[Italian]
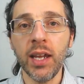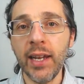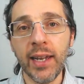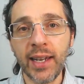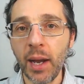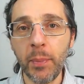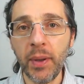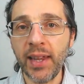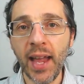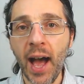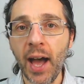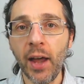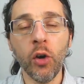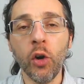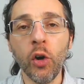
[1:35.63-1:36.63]
il
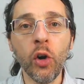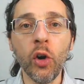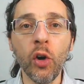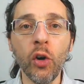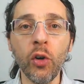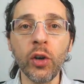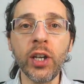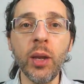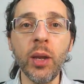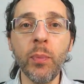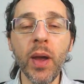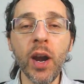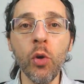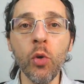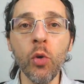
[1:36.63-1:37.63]
capitano o chi
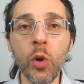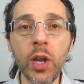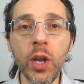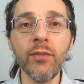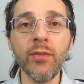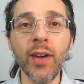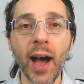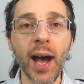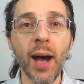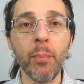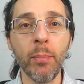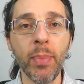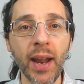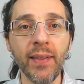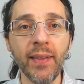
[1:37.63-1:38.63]
per lui va a
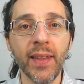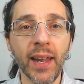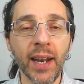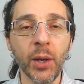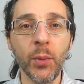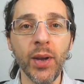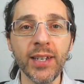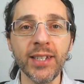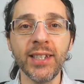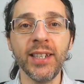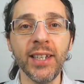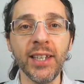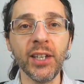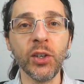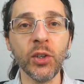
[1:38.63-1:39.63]
prendere
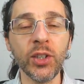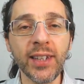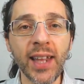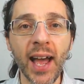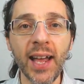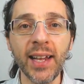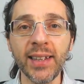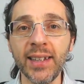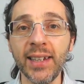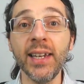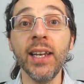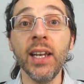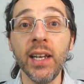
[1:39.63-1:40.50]
questi contanti